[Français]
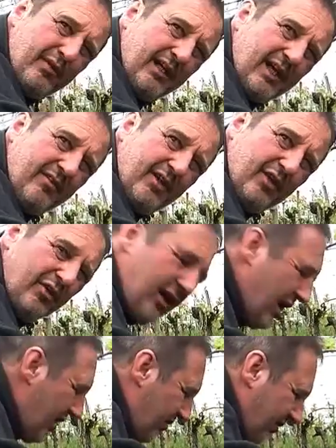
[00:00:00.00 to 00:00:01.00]
des
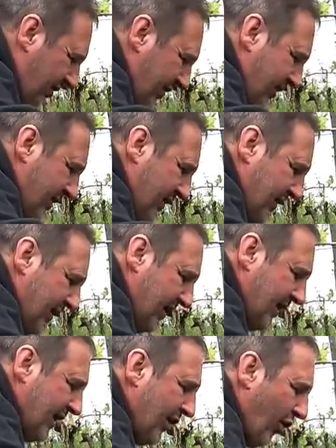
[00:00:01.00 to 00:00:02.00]
cavaillonnaises
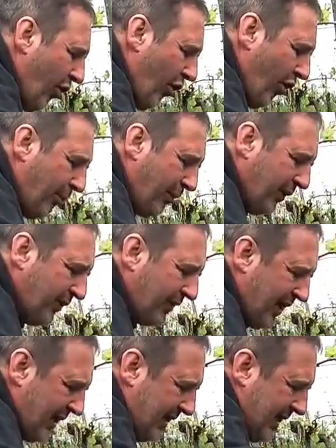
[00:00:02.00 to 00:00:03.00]
et on
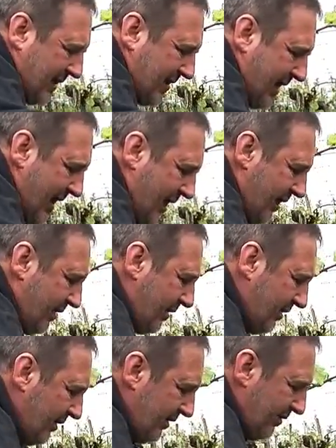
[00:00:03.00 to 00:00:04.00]
reprendra de la terre.
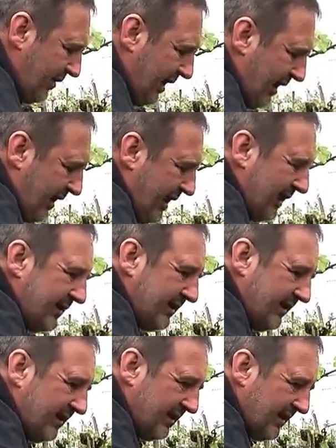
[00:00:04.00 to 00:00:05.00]
Voilà,
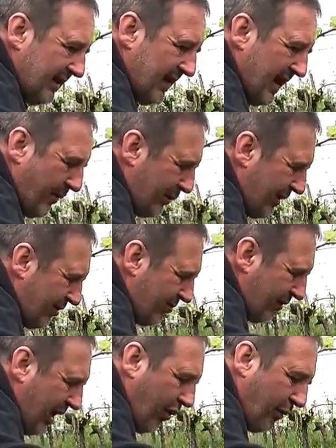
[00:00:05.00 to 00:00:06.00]
et l'herbe qui
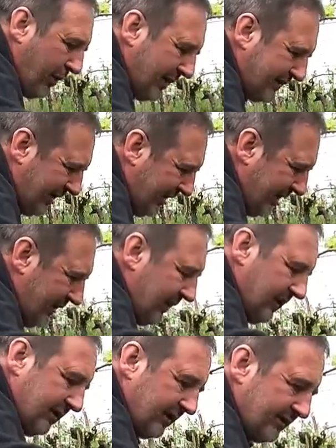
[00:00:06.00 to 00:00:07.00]
sera repartie
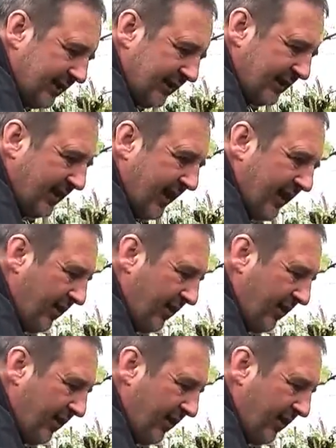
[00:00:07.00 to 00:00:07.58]
dans cette terre